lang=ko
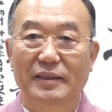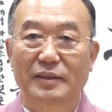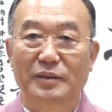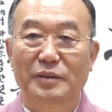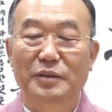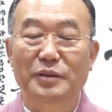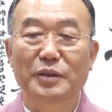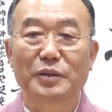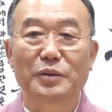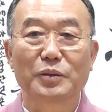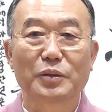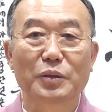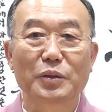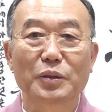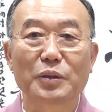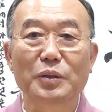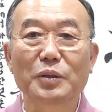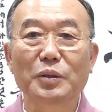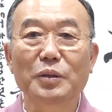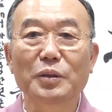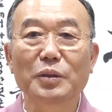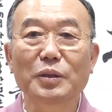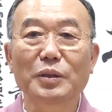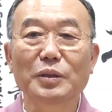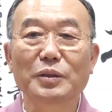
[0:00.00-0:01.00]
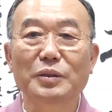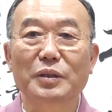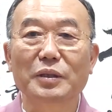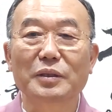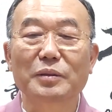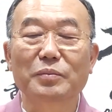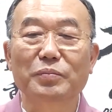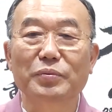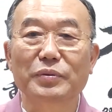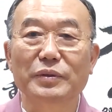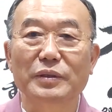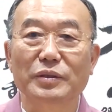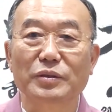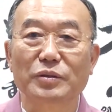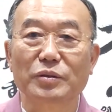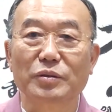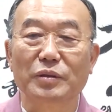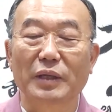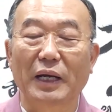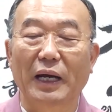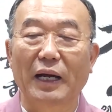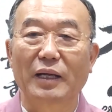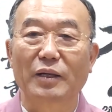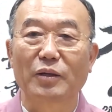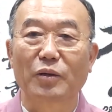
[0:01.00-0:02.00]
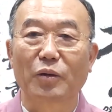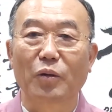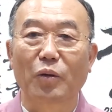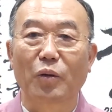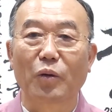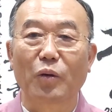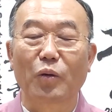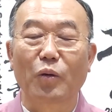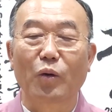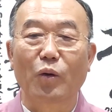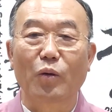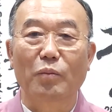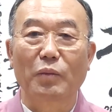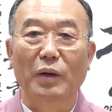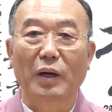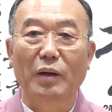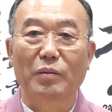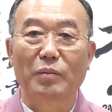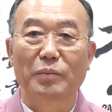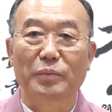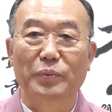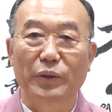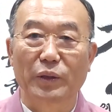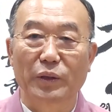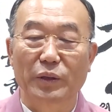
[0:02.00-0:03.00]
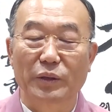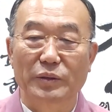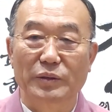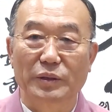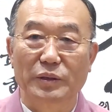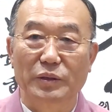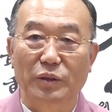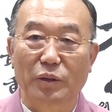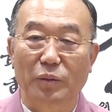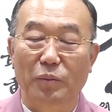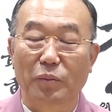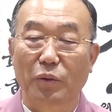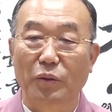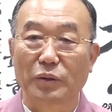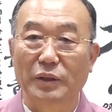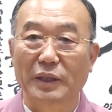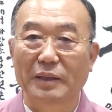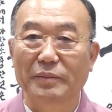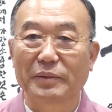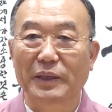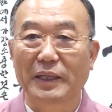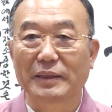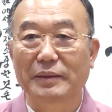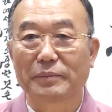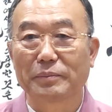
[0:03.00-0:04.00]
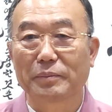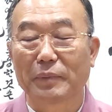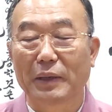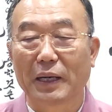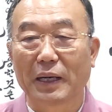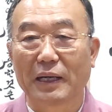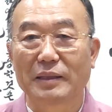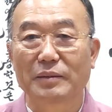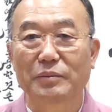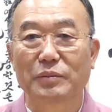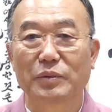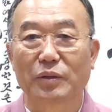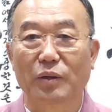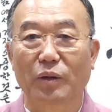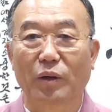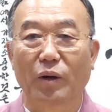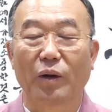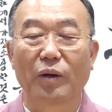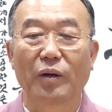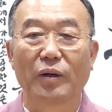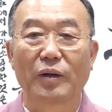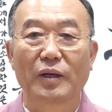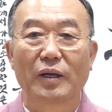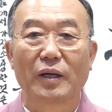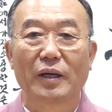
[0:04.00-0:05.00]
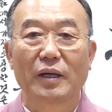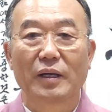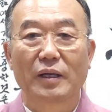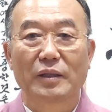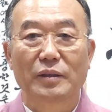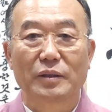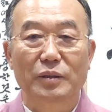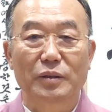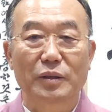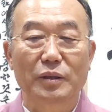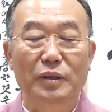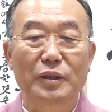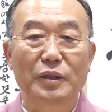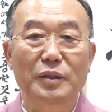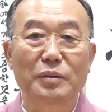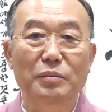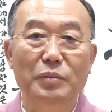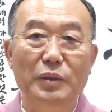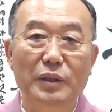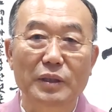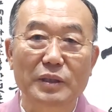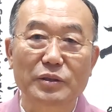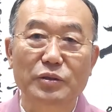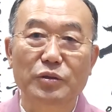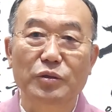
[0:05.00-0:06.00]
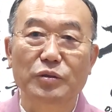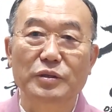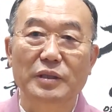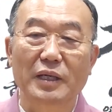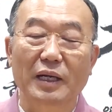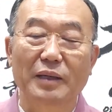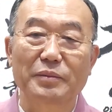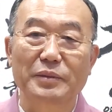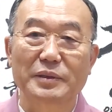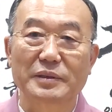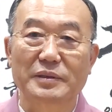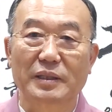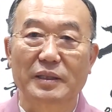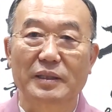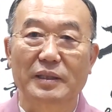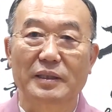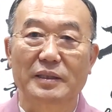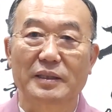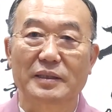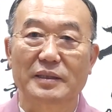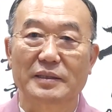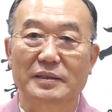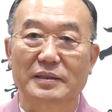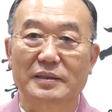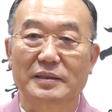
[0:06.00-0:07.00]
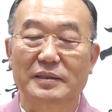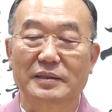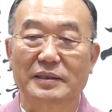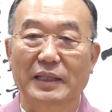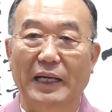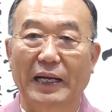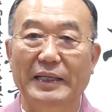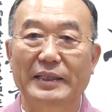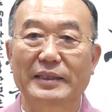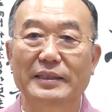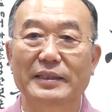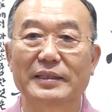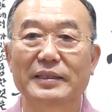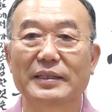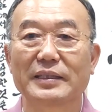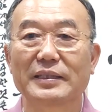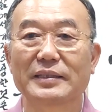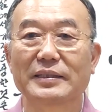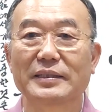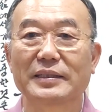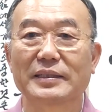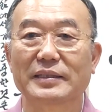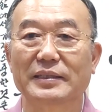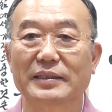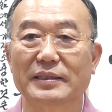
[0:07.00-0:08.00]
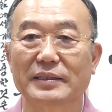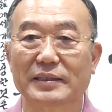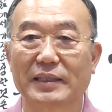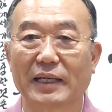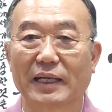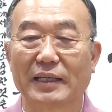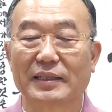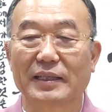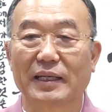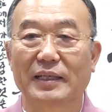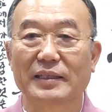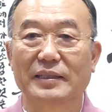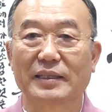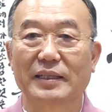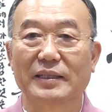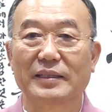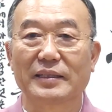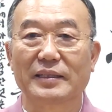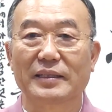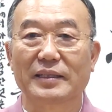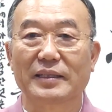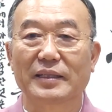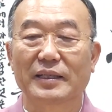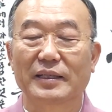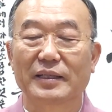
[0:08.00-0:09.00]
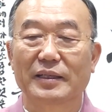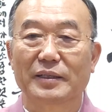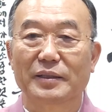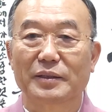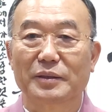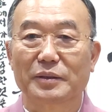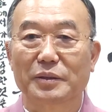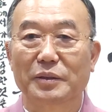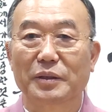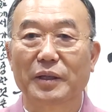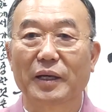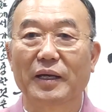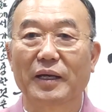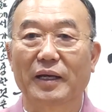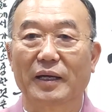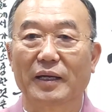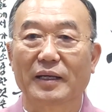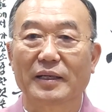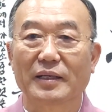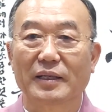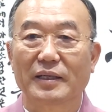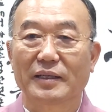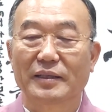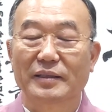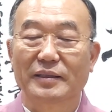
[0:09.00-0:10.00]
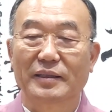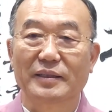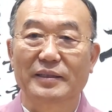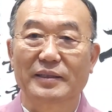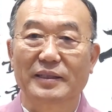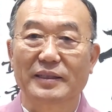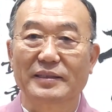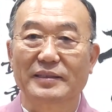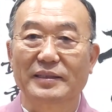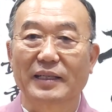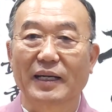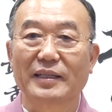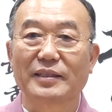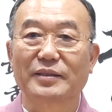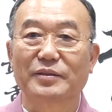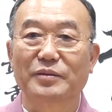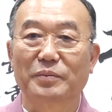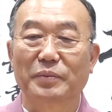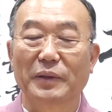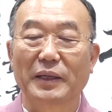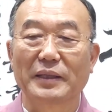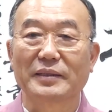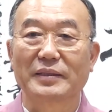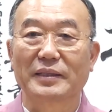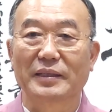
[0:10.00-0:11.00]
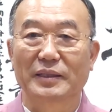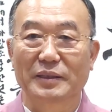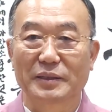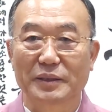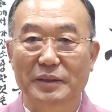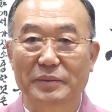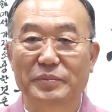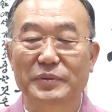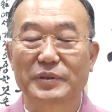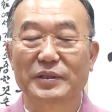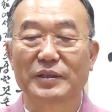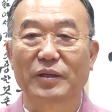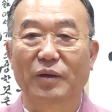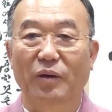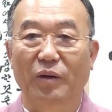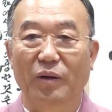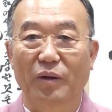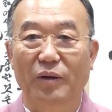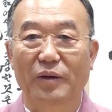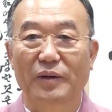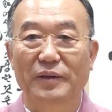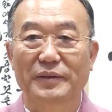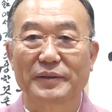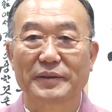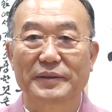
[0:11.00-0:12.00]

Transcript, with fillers: 그리 늘 덕분인 줄 알고 고마운 표현으로 보답하는 마음으로 늘 뭘 주지 하면서 자연히 살게 되니 그의 덕이 쌓일 수밖에 없지요.